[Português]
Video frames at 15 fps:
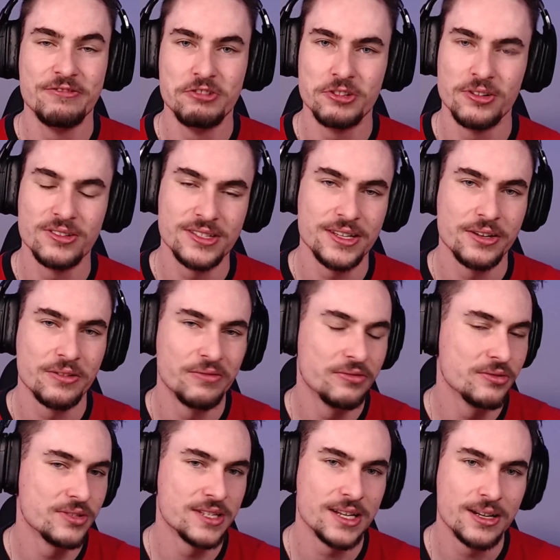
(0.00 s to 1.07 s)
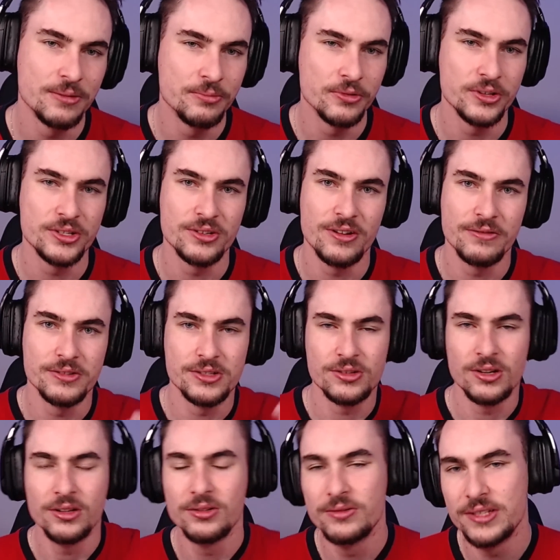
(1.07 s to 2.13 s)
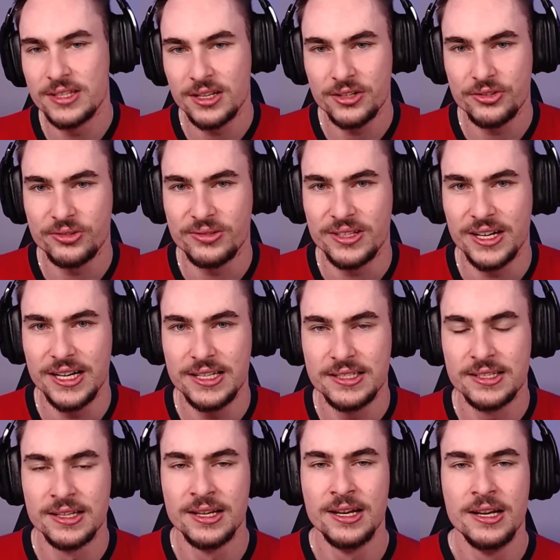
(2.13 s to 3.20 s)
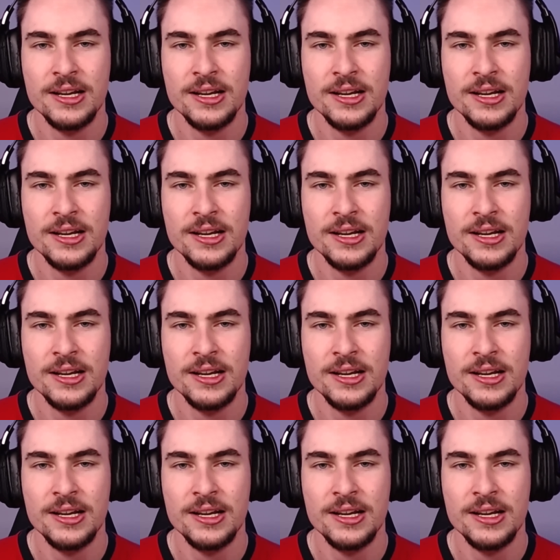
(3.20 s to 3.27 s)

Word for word: jogos aí que eu fui usar campeões novos só no estágio 3,